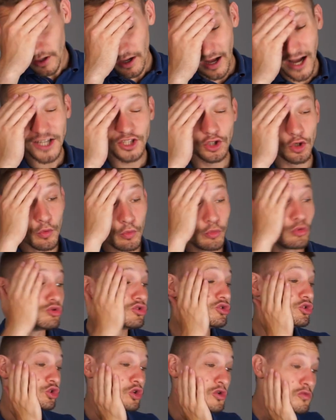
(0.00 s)
ah, je
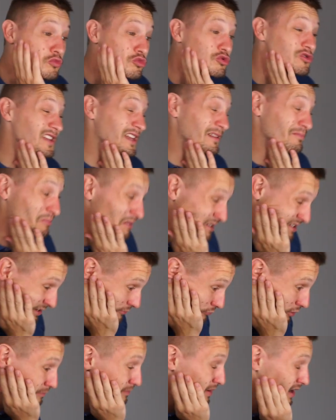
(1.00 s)
muse, je muse à ne pas
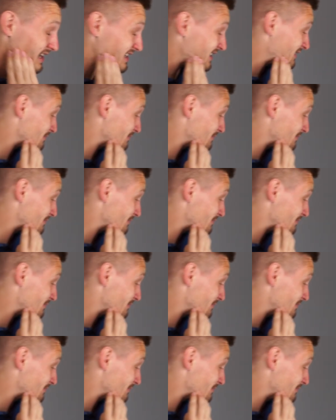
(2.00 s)
savoir parler,